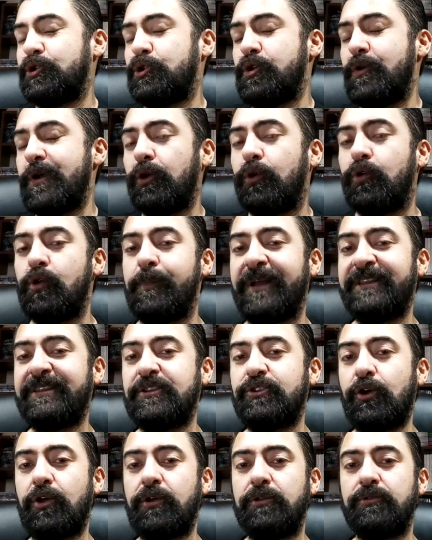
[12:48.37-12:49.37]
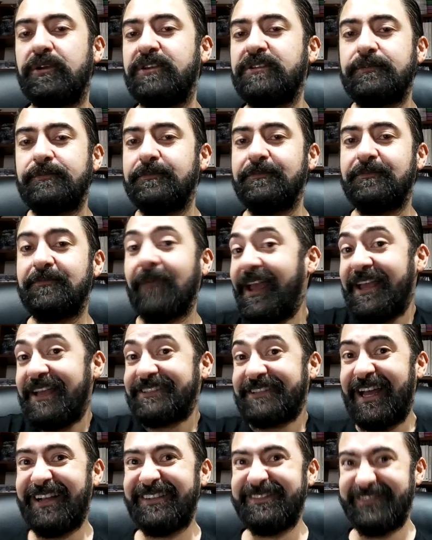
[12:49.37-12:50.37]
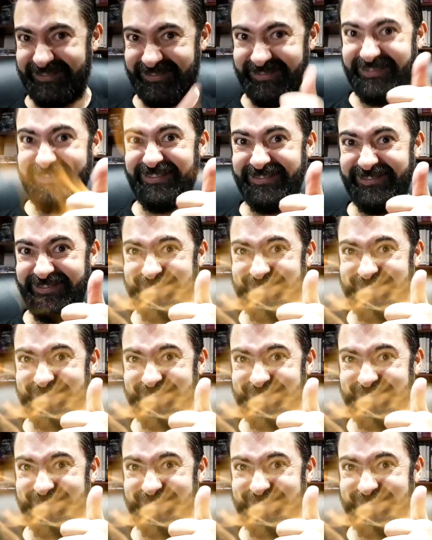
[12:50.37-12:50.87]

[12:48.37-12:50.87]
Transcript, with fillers: Uribe lo culpan de todo. Entonces, ahí está. ¿Mm?